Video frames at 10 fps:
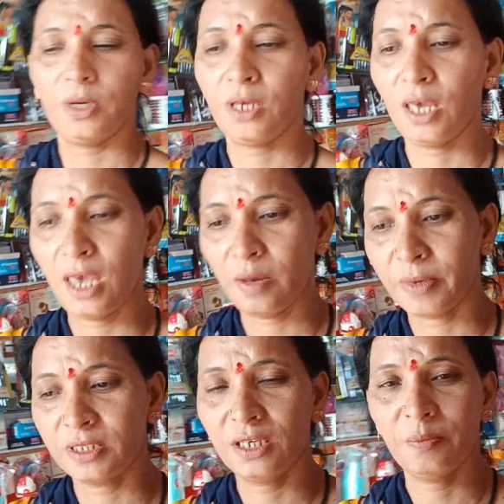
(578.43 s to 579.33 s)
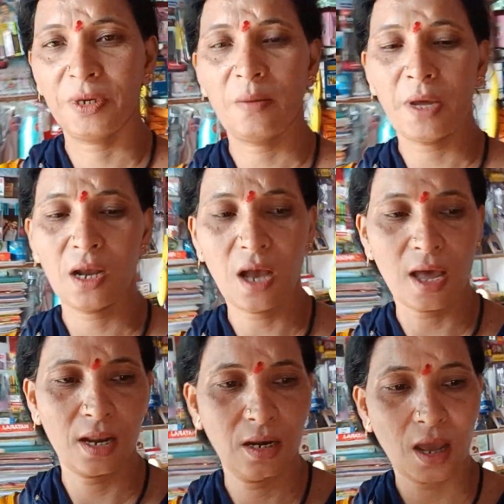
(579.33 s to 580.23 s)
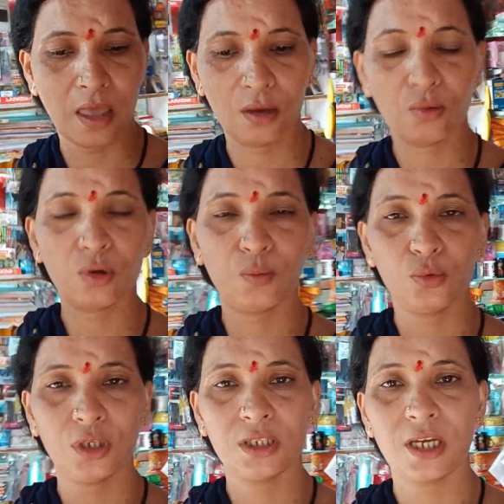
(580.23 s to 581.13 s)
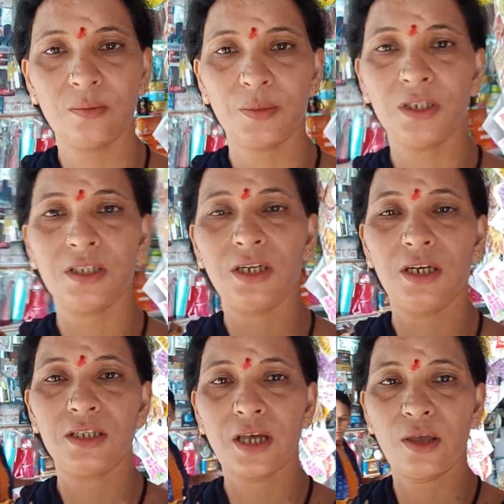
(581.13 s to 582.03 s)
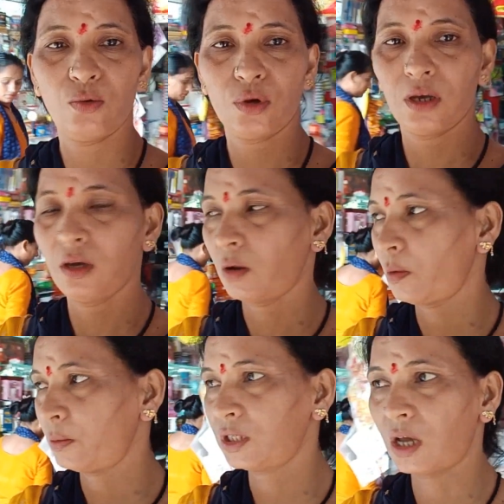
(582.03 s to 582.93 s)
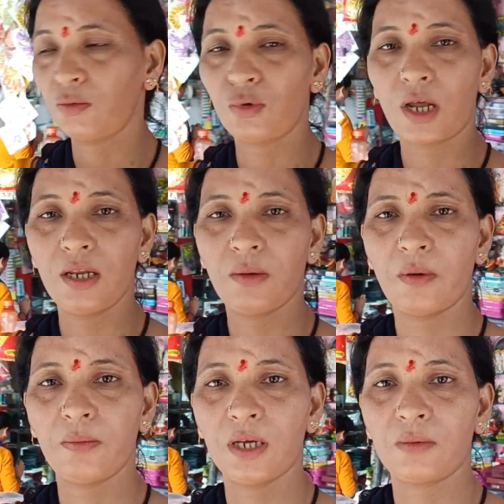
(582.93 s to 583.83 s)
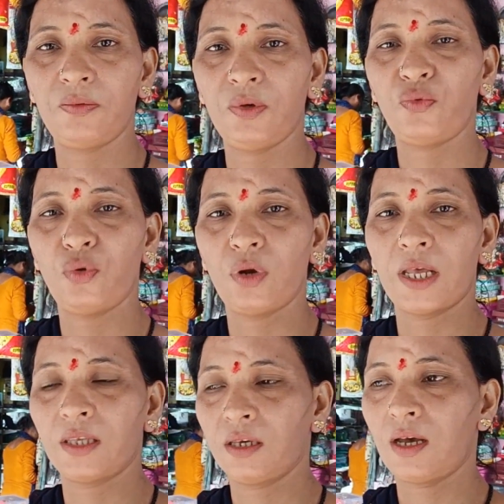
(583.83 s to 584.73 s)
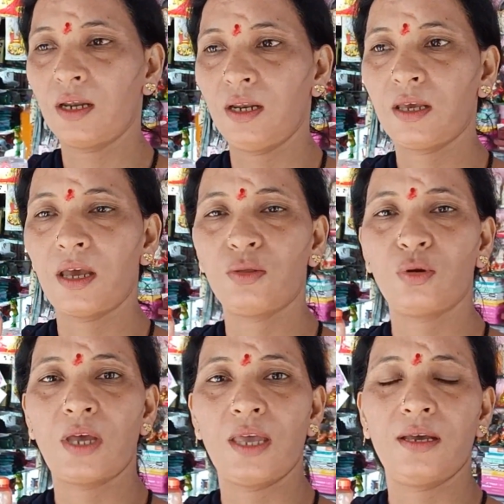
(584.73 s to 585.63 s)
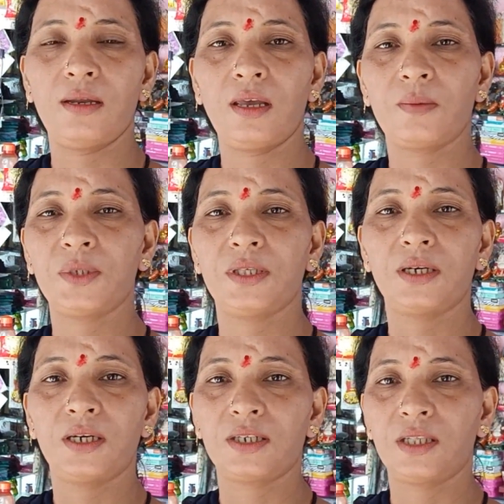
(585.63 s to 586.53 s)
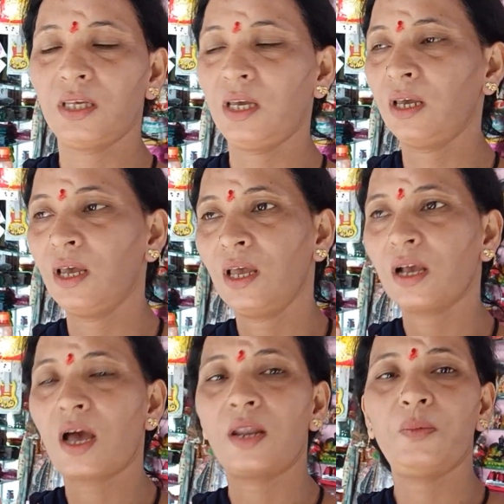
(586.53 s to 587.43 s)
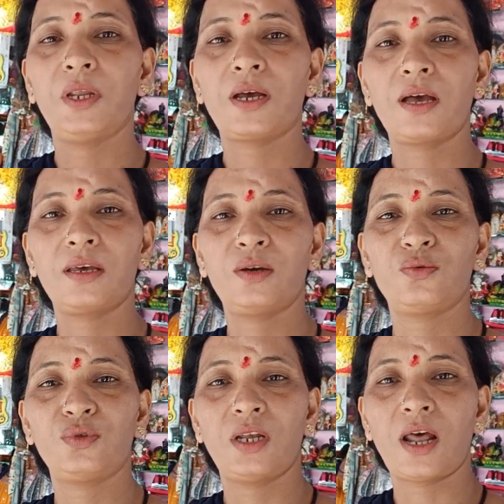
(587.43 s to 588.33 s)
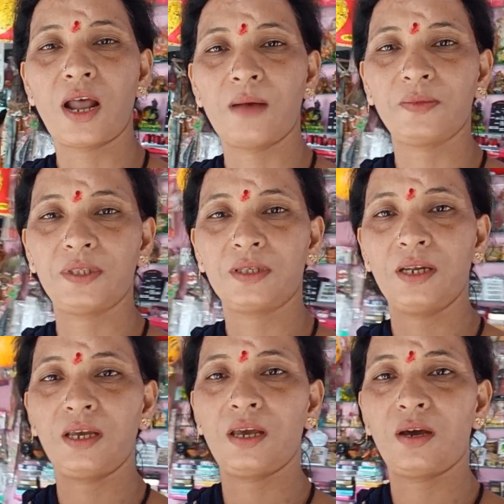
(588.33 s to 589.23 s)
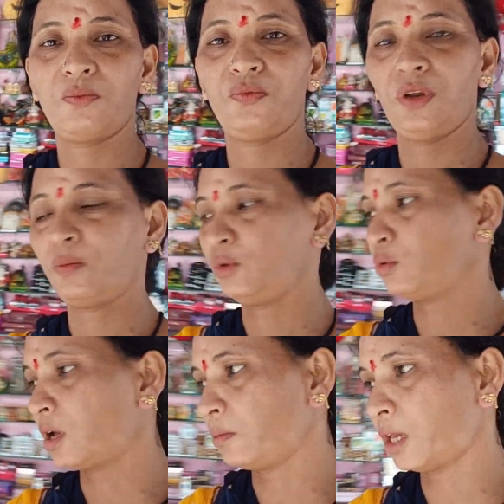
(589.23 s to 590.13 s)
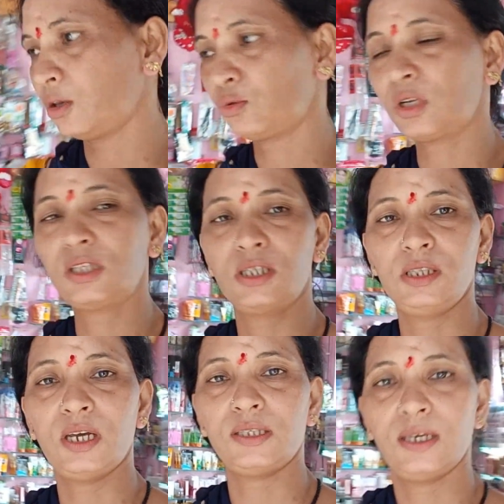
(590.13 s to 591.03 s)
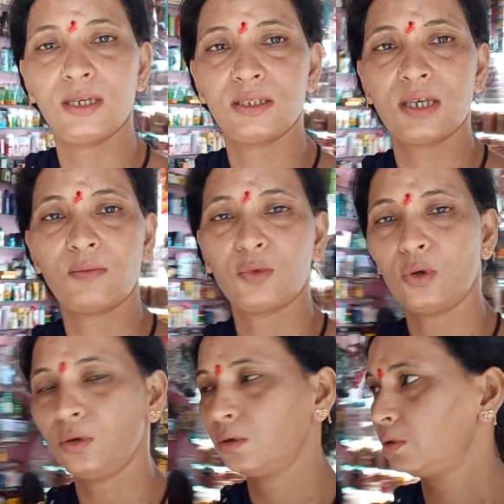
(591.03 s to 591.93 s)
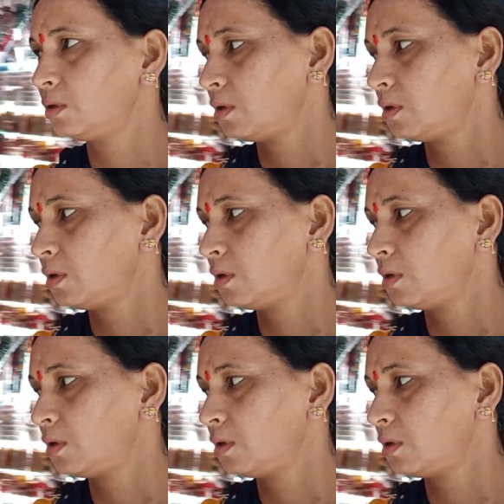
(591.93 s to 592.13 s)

पर की एक बज गई पर हमारा खाना नहीं आया क्योंकि पूजा ना शायद पंडित जी लेट से आए होंगे अब हमने चाबी उठा ली अब हमने फिर फ़ोन आया था कि खाना लेके आए तो क्या ही करेंगे अब सीधा घर चलते हैं खाना पीना खा के कुछ देर आराम करेंगे अब फिर अपनी दुकान में आएंगे थोड़ा जल्दी आ जाएंगे शाम को